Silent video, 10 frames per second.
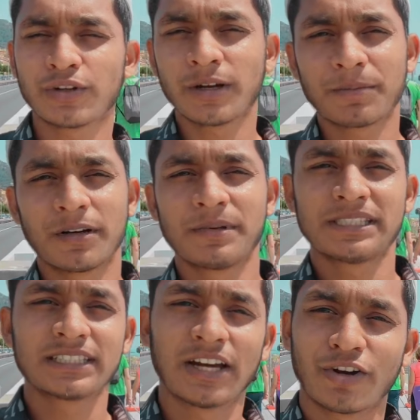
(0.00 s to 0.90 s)
করি আপনার
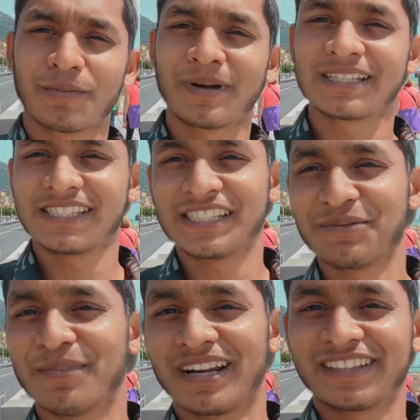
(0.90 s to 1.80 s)
বেসিক ধারণা পাইছেন
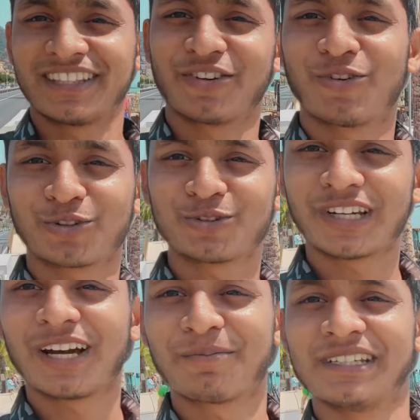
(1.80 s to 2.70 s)
যে মারের থেকে কত
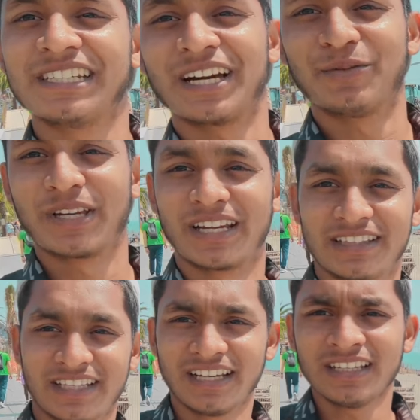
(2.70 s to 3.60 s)
টাকা আপনি ইনকাম হয়
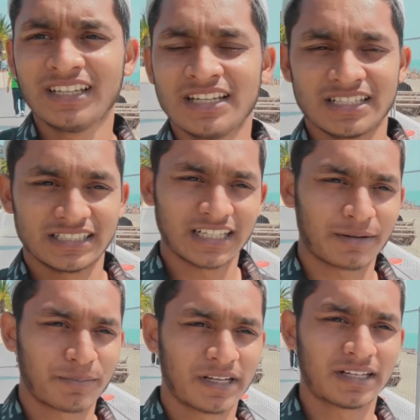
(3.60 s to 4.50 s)
এখান থেকে যারা
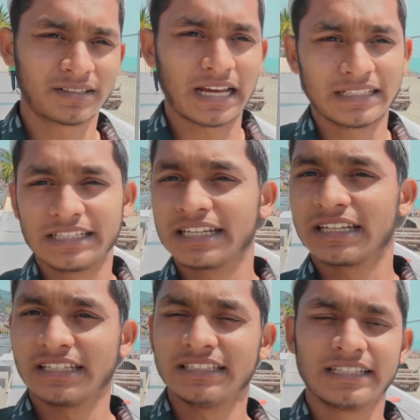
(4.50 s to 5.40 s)
আপনার
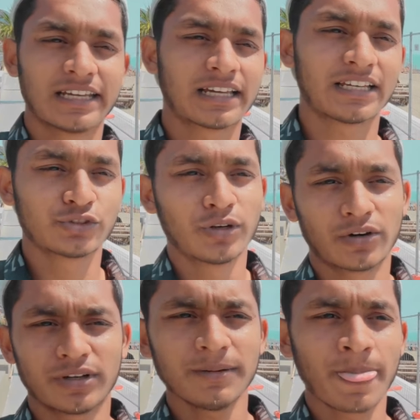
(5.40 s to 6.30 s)
আনলিগেল ইনলিগেল কাজগুলো
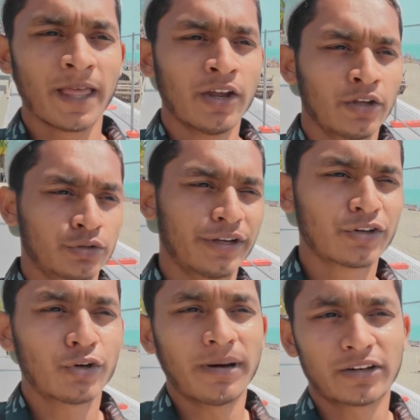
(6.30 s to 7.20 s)
করে তো
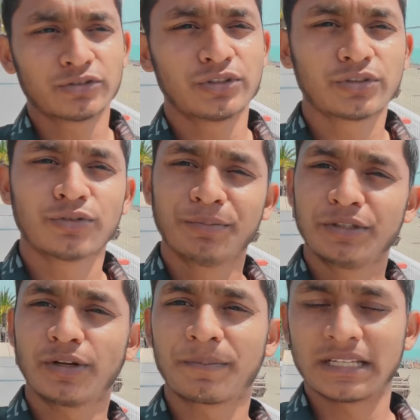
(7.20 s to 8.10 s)
এরকম আরও যদি কোনো
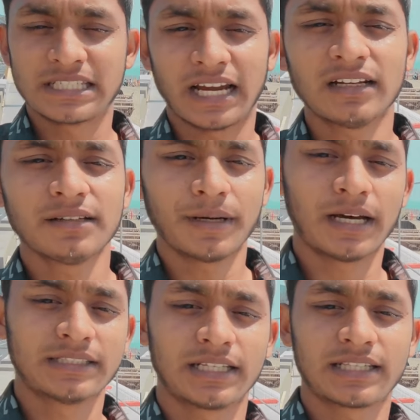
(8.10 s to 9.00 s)
ভিডিও আপনার চান
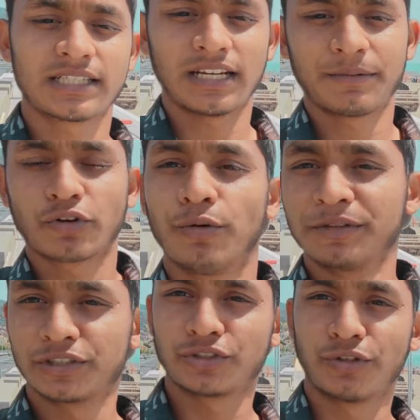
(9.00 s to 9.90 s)
বা জানতে চান আমার
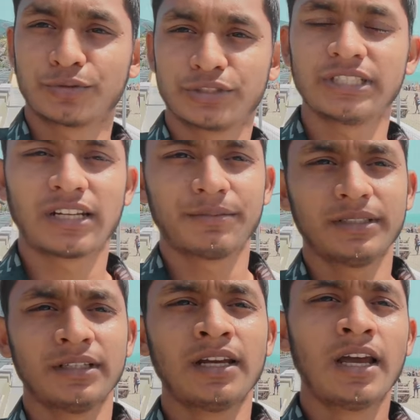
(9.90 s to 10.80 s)
কমেন্ট অবশ্যই
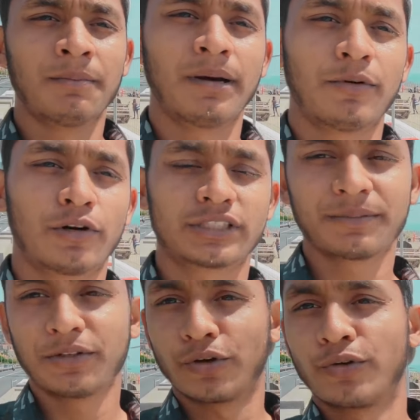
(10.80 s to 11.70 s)
জানাবেন বা আমার
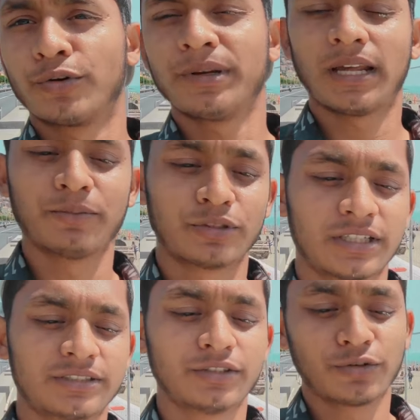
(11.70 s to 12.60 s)
হোয়াটসঅ্যাপে নক করবেন আমি
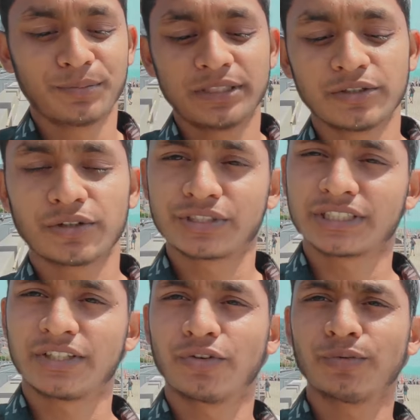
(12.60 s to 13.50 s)
ওটার জন্য ভিডিও দেওয়ার
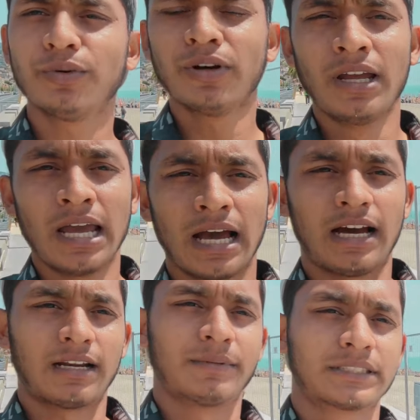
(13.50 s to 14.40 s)
চেষ্টা করব
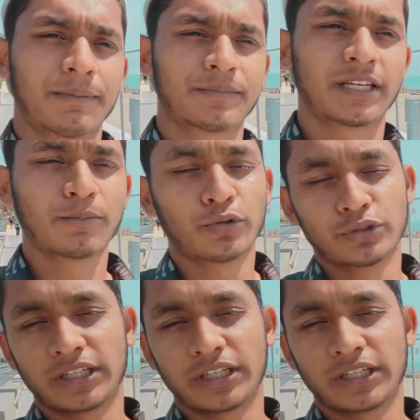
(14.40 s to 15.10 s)
আর আমার সাপ্তাহিক বন্ধ